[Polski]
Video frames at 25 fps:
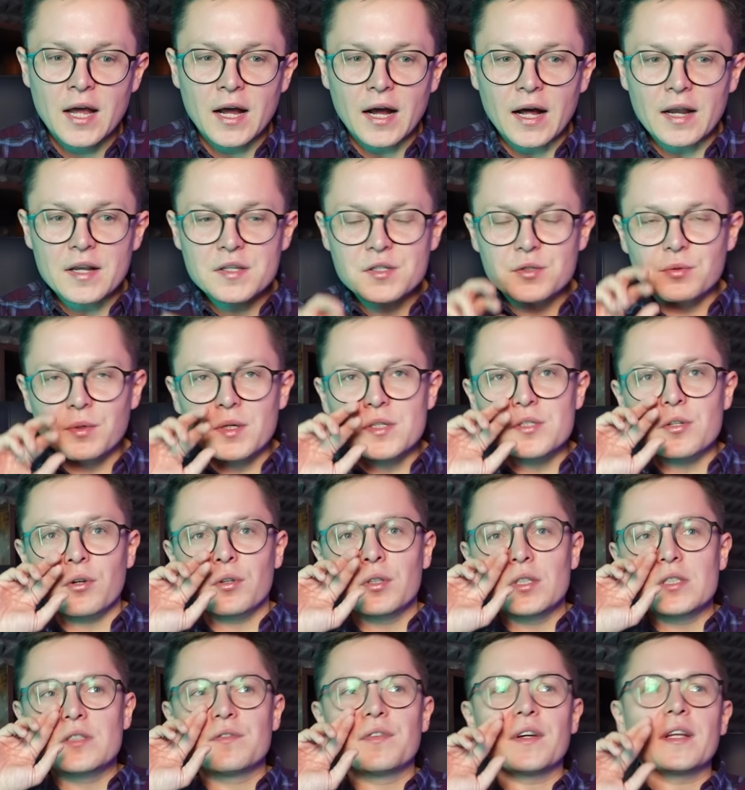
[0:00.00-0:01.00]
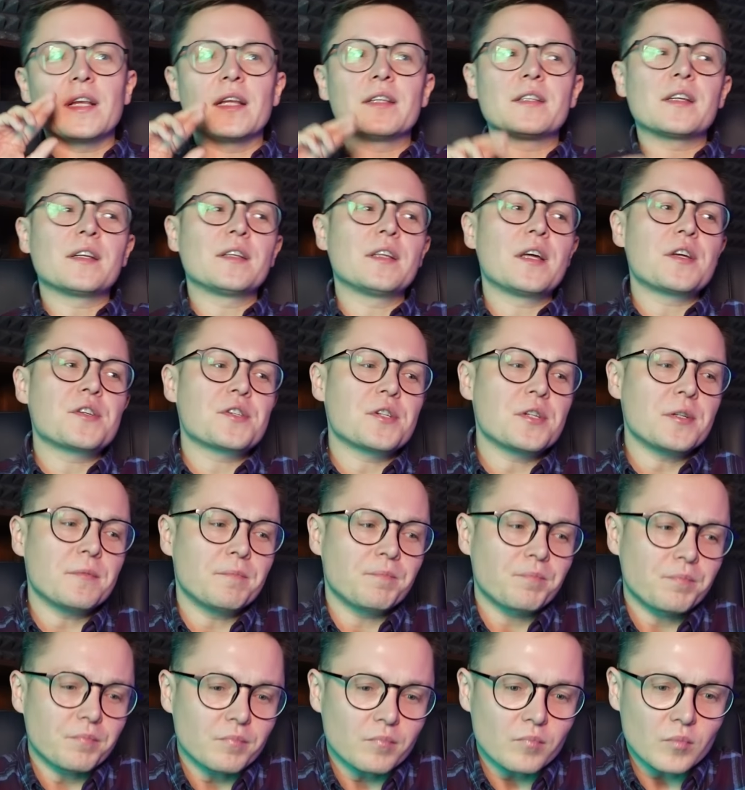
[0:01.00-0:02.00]
ale z drugiej strony zwykle
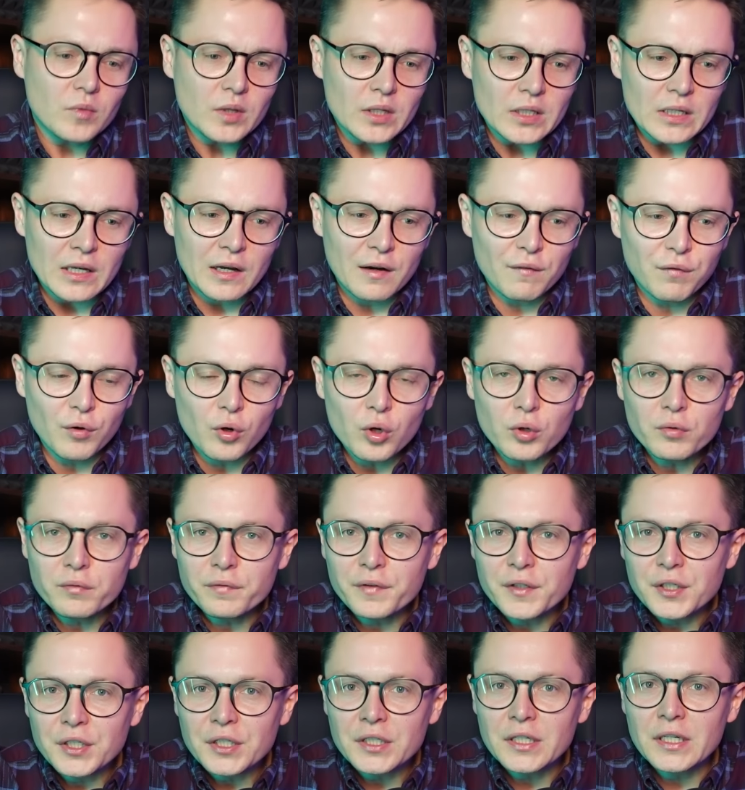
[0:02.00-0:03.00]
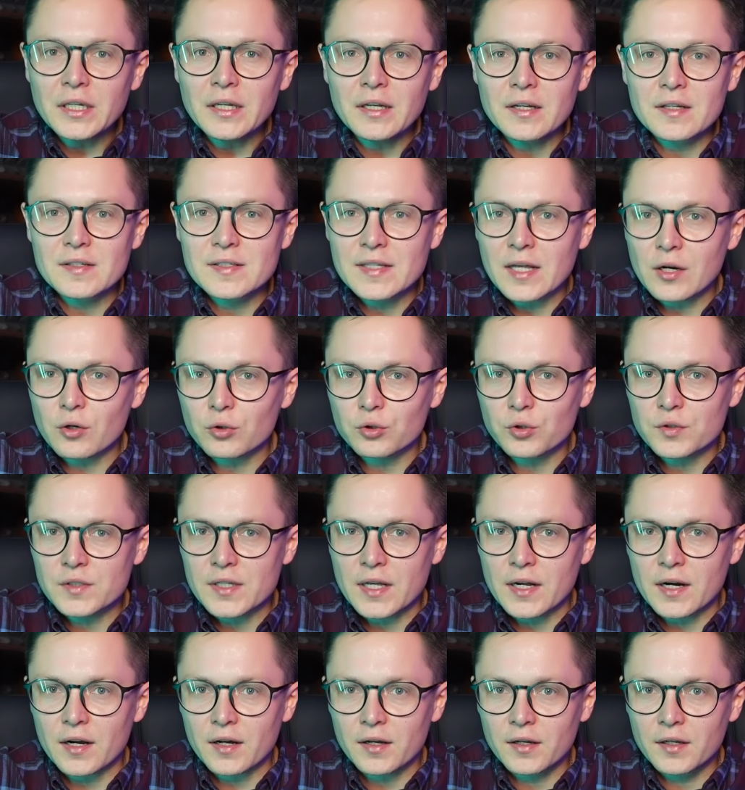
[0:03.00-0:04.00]
trenerzy wolą wyniki 0 do
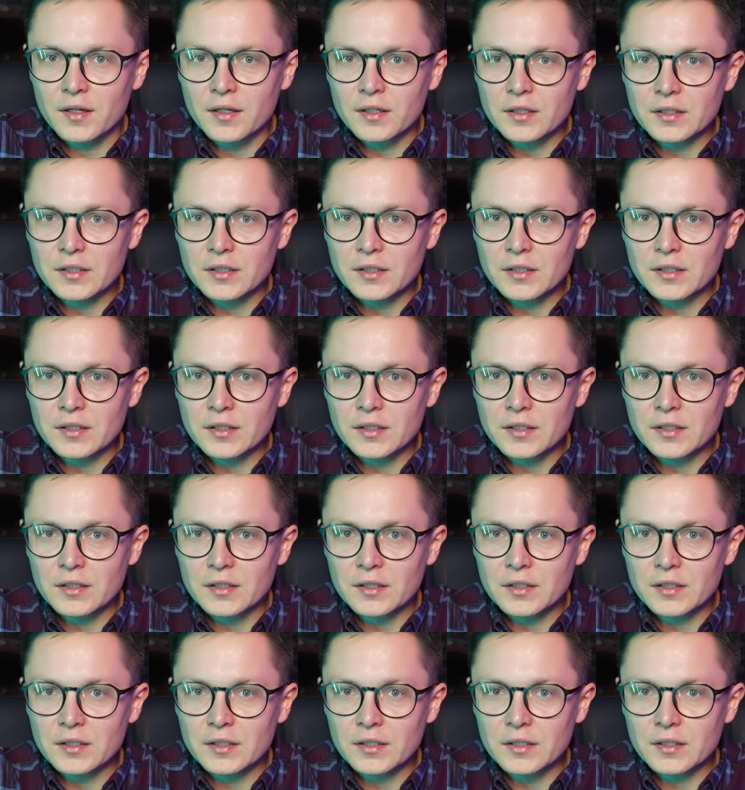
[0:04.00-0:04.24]
0.